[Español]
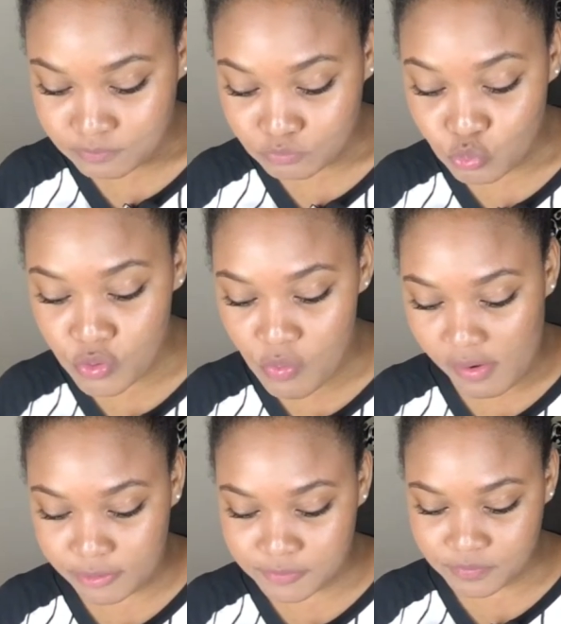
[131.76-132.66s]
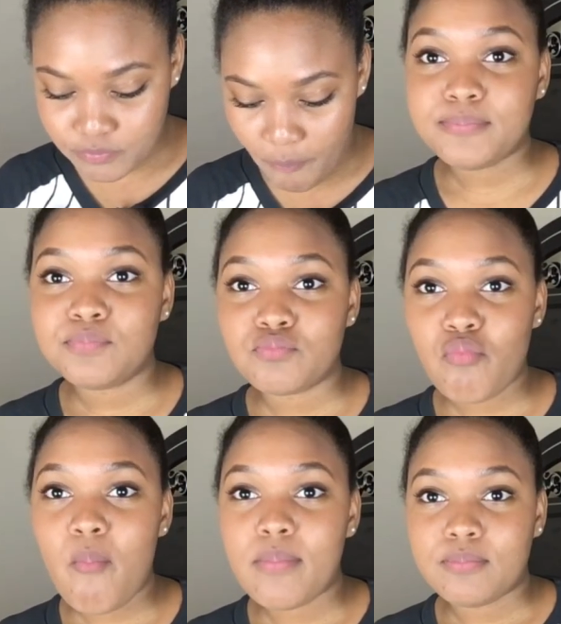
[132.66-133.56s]
Muy bueno.
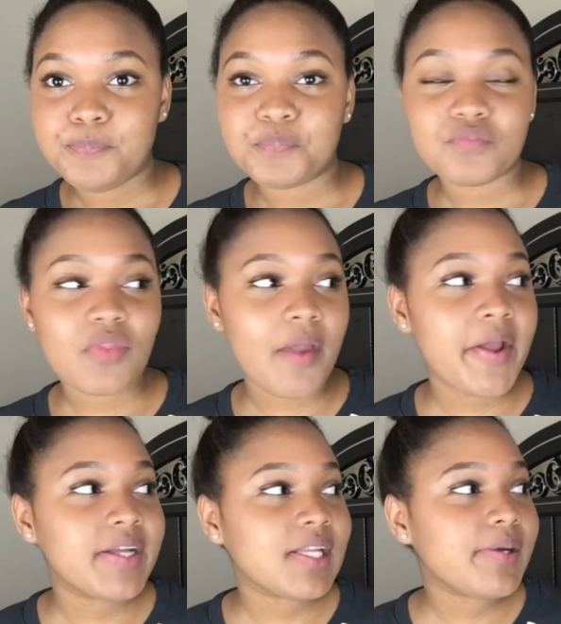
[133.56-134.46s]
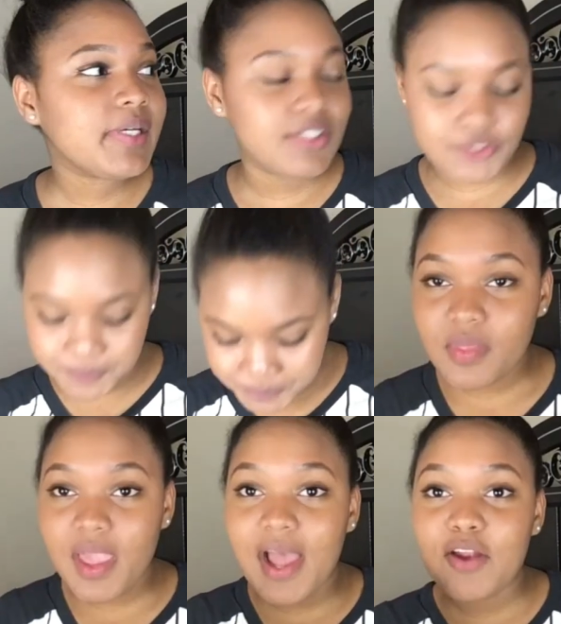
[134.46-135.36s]
¿Sabes qué sabe esto?
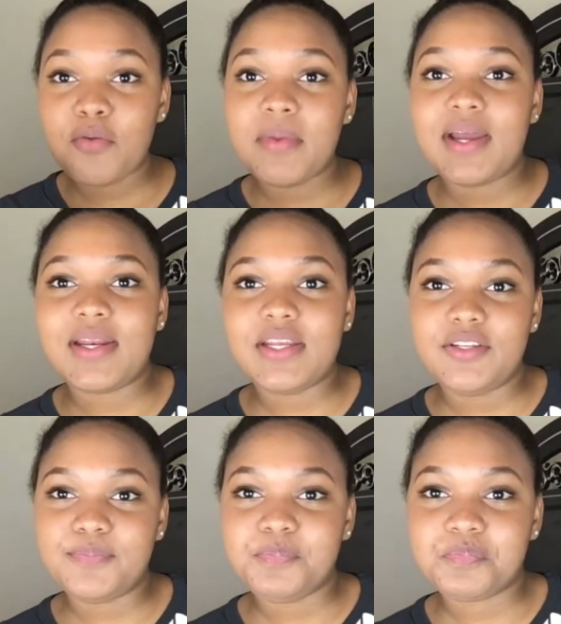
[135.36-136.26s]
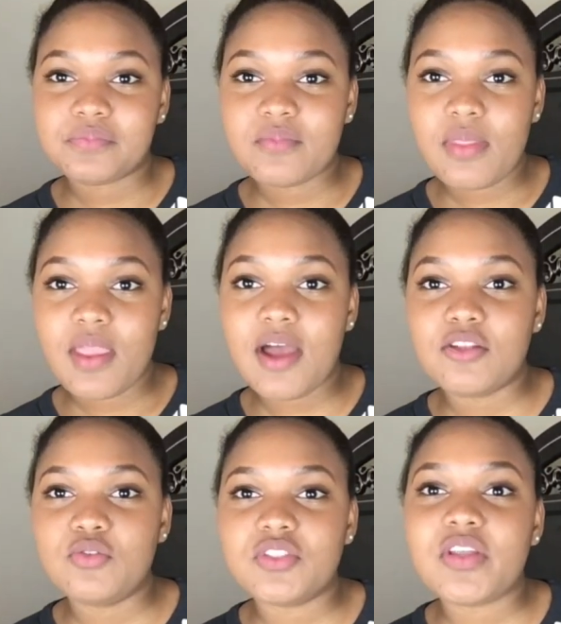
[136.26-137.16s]
A lo manín a
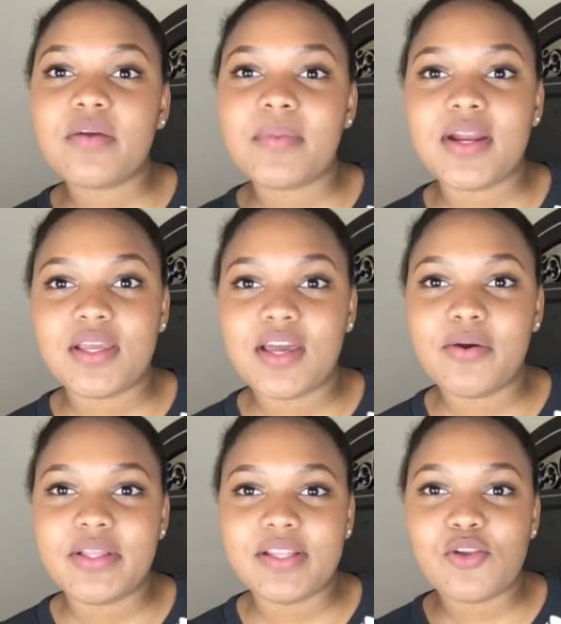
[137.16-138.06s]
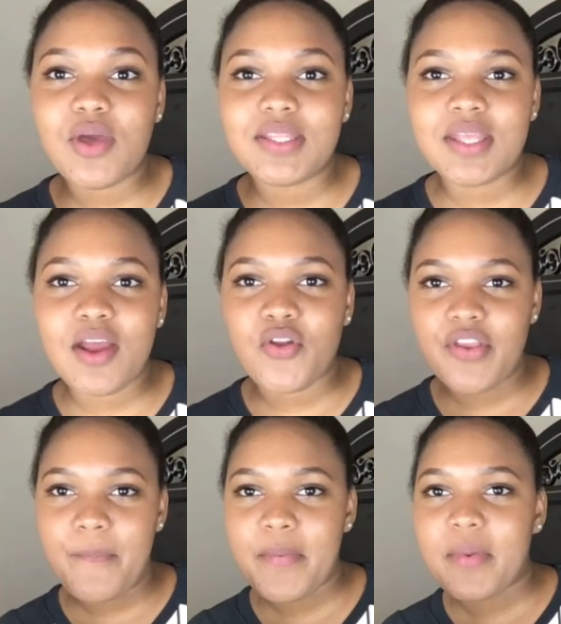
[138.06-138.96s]
lo dulce de maní que venden los haitianos allá
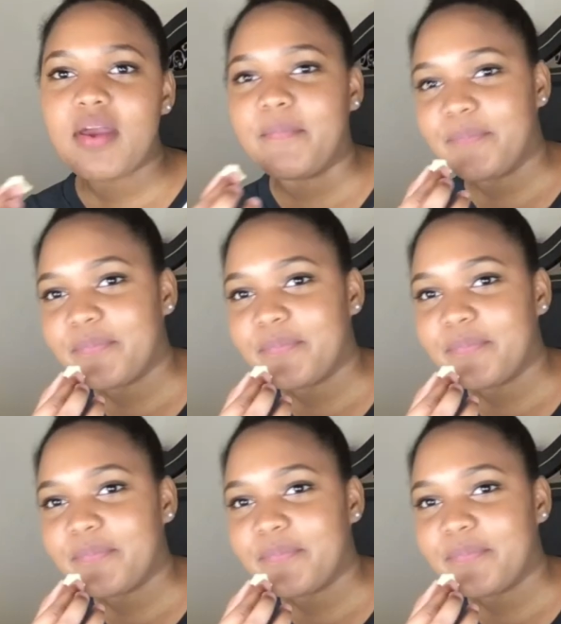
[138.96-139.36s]
en mi país.